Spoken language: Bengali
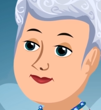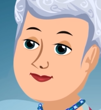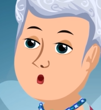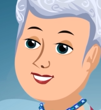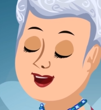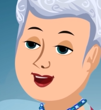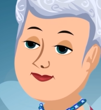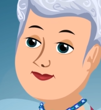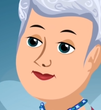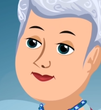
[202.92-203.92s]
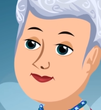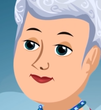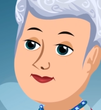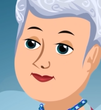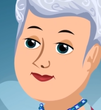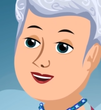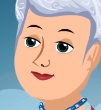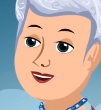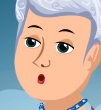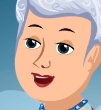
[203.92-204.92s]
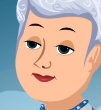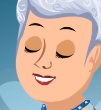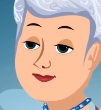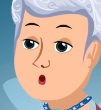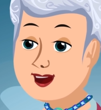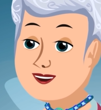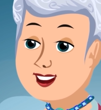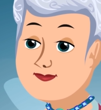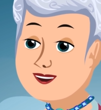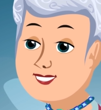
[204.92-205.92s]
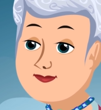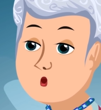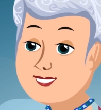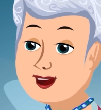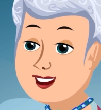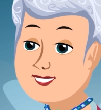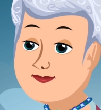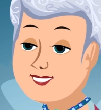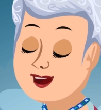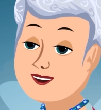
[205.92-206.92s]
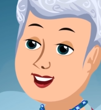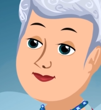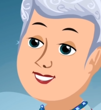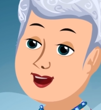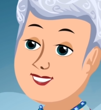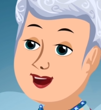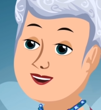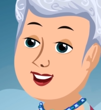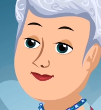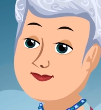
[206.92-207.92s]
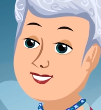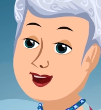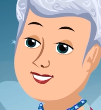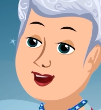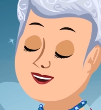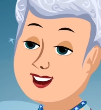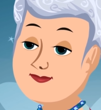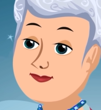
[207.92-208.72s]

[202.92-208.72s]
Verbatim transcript: আচ্ছা তুমি দুঃখিত কারণ তুমি তোমার বাবা আর বোনেদের সাথে রাজকুমারের পার্টিতে